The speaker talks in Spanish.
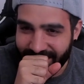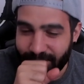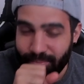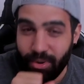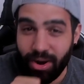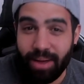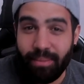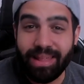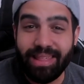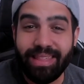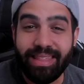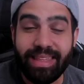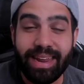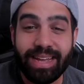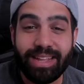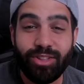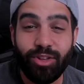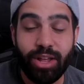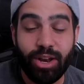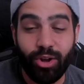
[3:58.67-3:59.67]
Problemas de
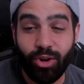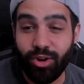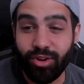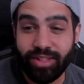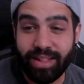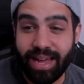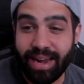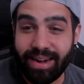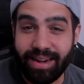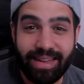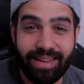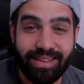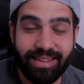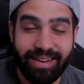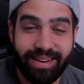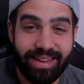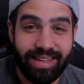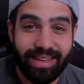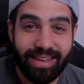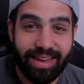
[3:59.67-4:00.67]
directo, de no cortar ni,
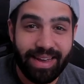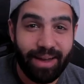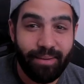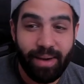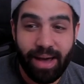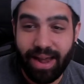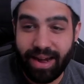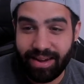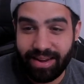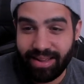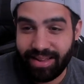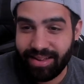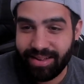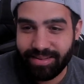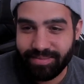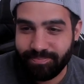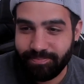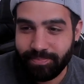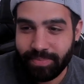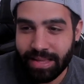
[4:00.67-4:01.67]
ni grabar
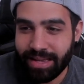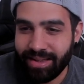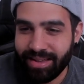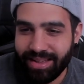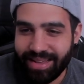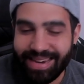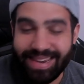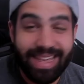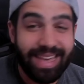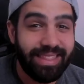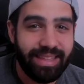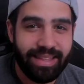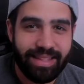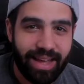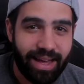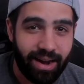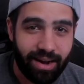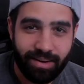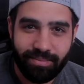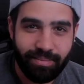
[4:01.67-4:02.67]
ni, ni
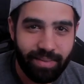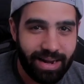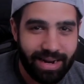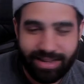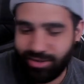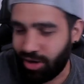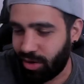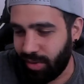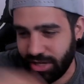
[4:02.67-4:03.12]
editar, ¿vale? Esto lo